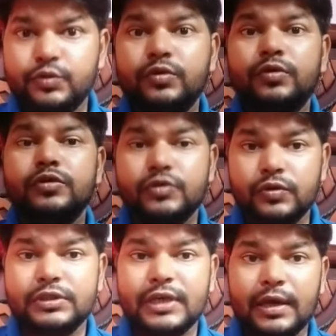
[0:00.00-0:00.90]
जो
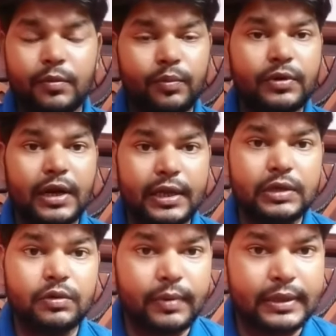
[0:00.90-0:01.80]
सोच है वो पूरा
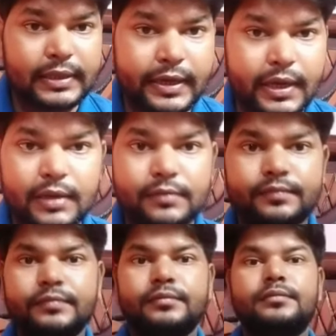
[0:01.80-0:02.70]
नहीं हो पाता
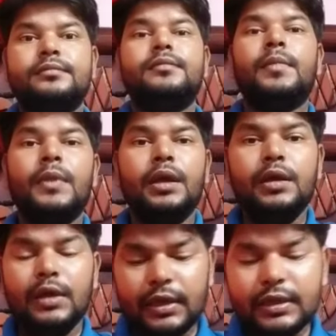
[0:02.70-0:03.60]

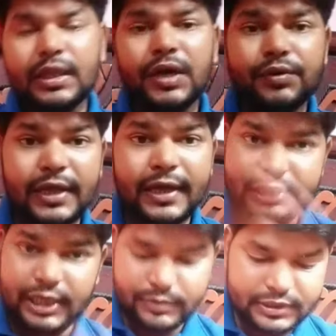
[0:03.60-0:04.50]
है कितना होता है
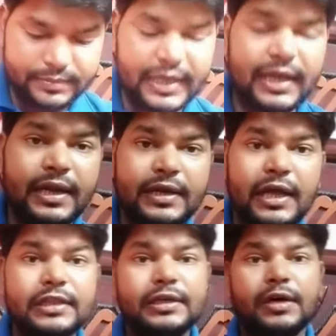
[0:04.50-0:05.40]
सभी चीज़ मैं
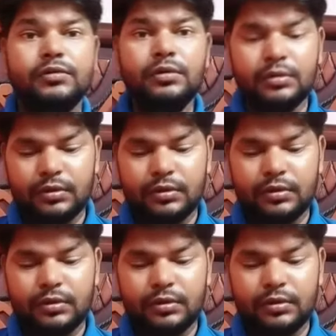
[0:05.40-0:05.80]
डाल दिया हूँ